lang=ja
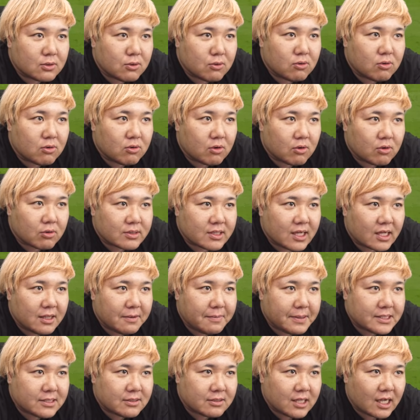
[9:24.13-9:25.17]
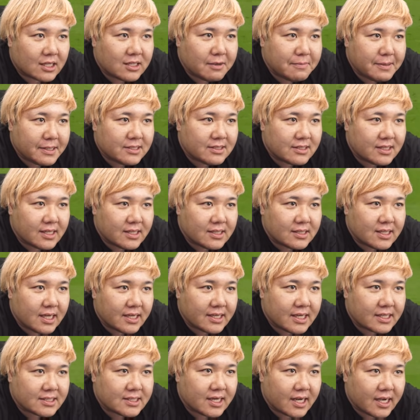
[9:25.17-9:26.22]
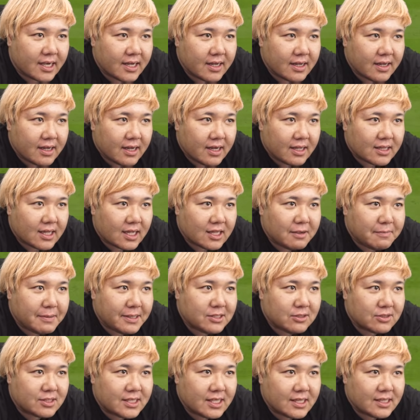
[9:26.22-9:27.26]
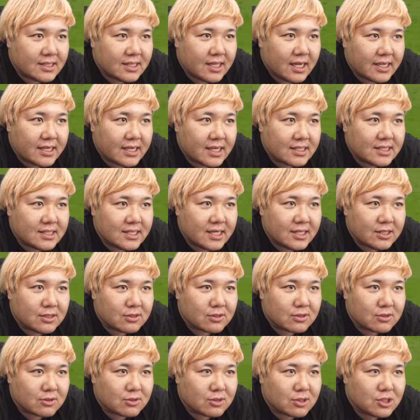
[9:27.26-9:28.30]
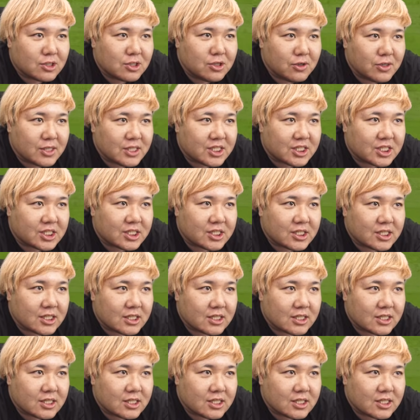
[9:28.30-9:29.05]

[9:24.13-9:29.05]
ここここ縦パス縦パス絶対行かせない縦パスは絶対行かせないぞ強いし